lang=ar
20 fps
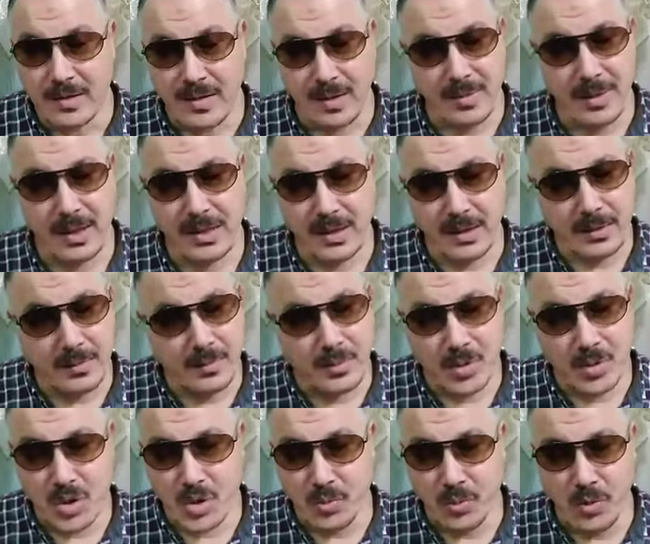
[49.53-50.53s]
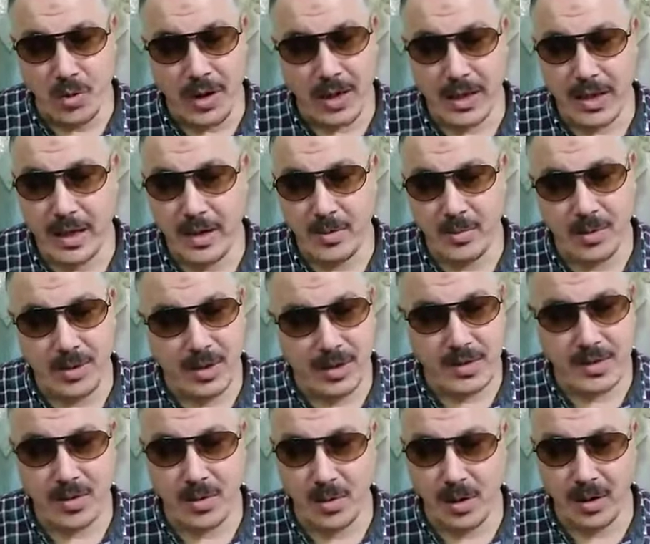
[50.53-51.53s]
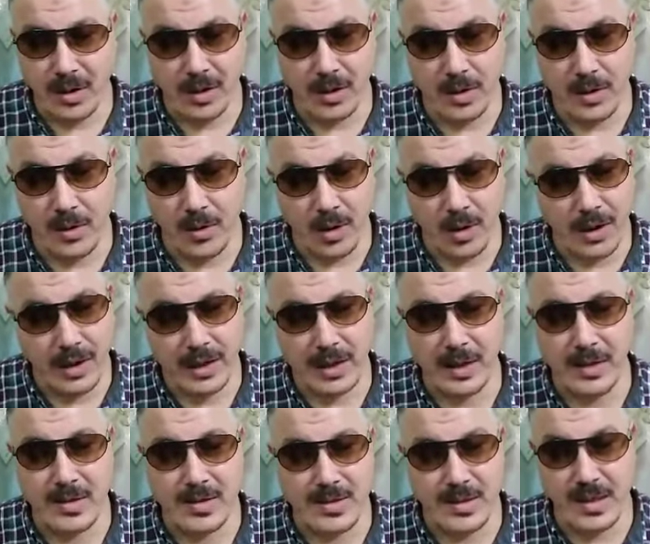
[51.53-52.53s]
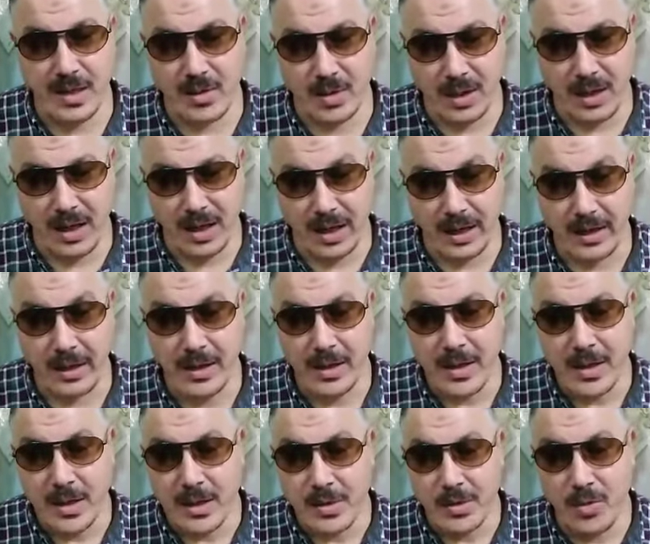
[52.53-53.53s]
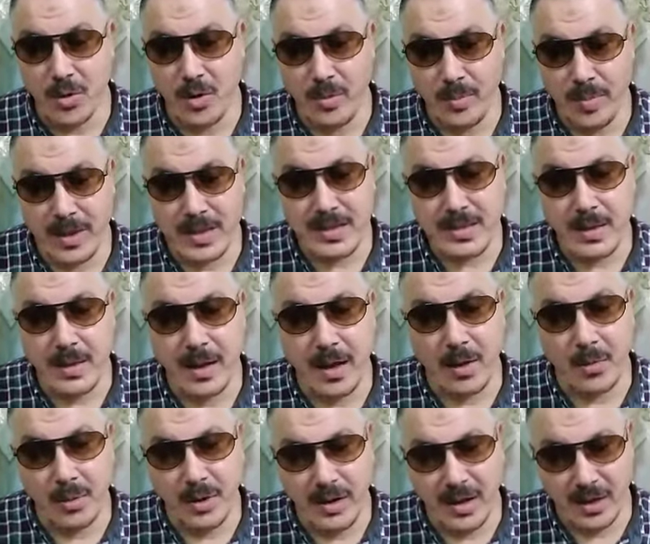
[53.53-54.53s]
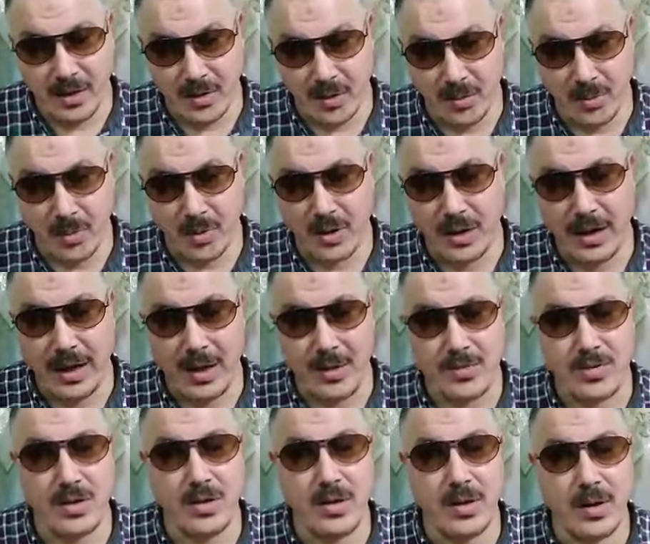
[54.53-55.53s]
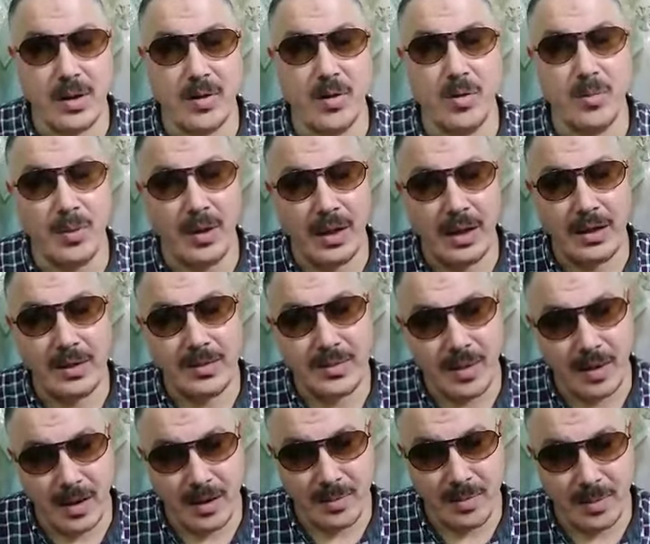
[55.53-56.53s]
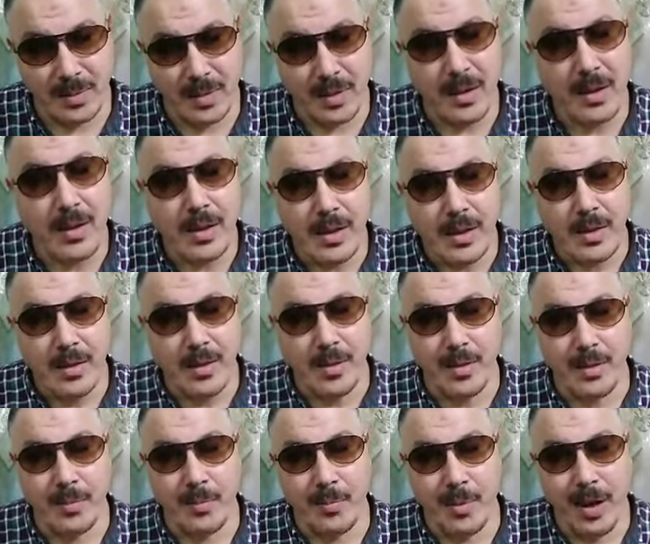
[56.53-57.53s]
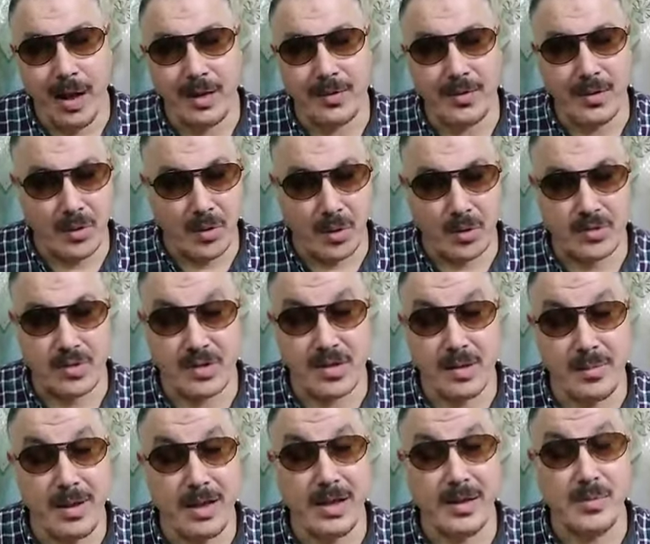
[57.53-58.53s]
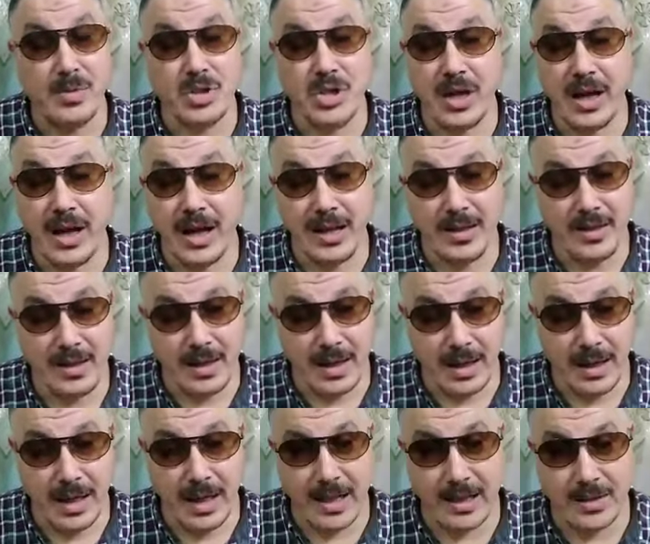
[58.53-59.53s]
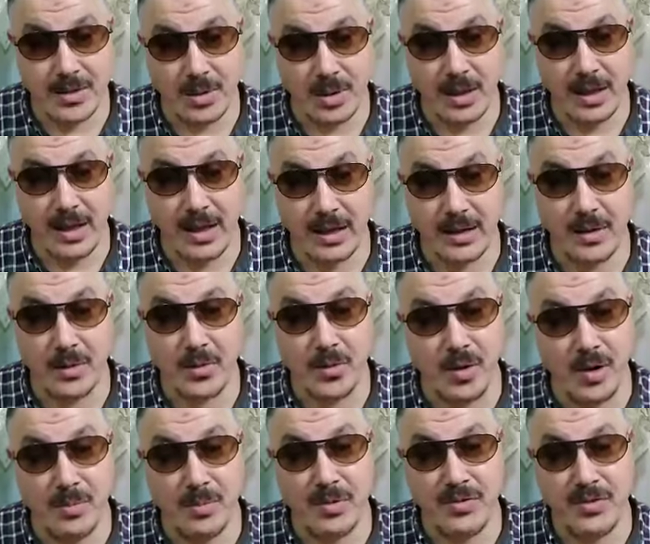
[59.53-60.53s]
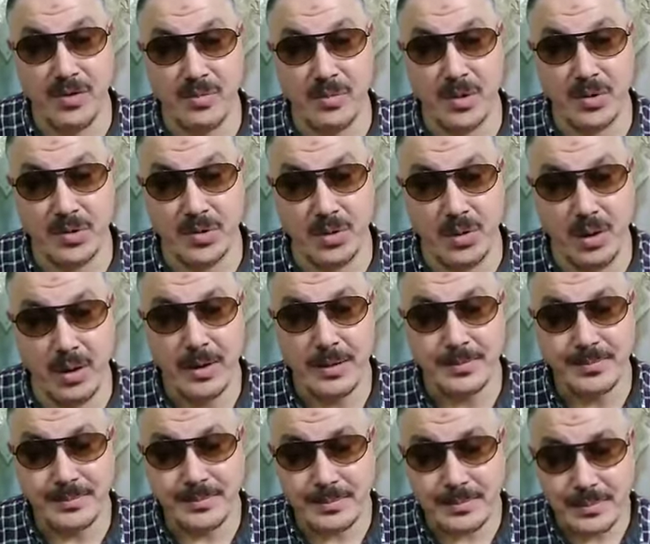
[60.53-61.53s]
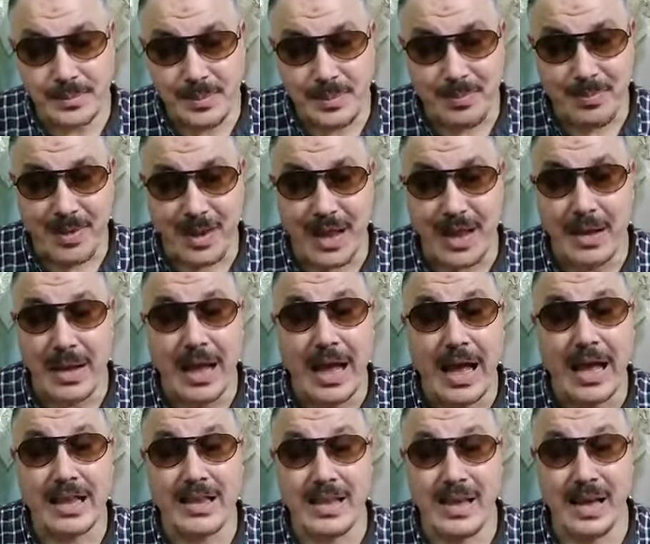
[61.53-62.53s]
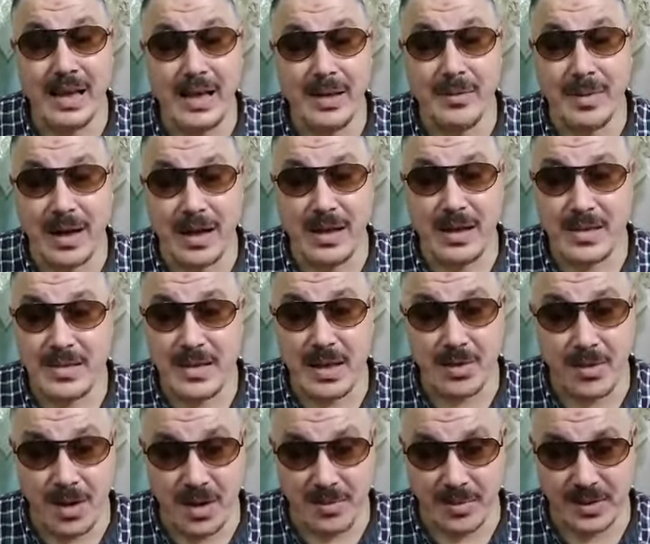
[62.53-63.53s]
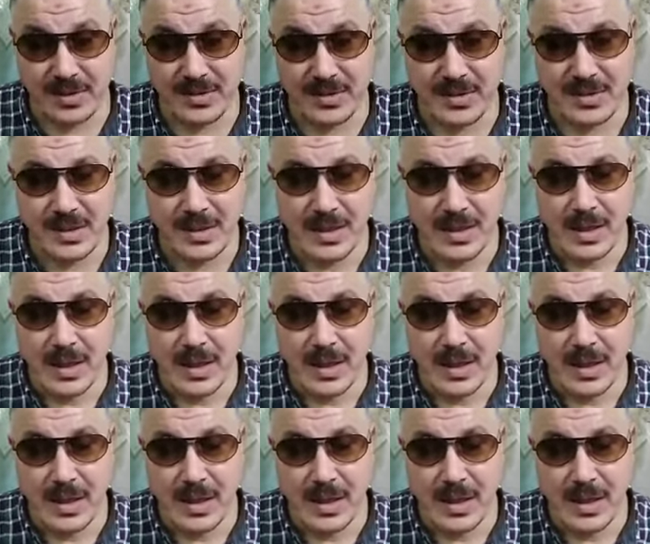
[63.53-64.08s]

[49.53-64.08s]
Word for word: طبعا مش موجه لمدرسي اللغة الانجليزية ولا حاجة دول بس لاولياء الامور اللي عاوزين يراجعوا مع الطلبة بعض النقطة طبعا أنا مش هعدل على حد ولا حاجة كل ما في الموضوع هتكلم على ثوابت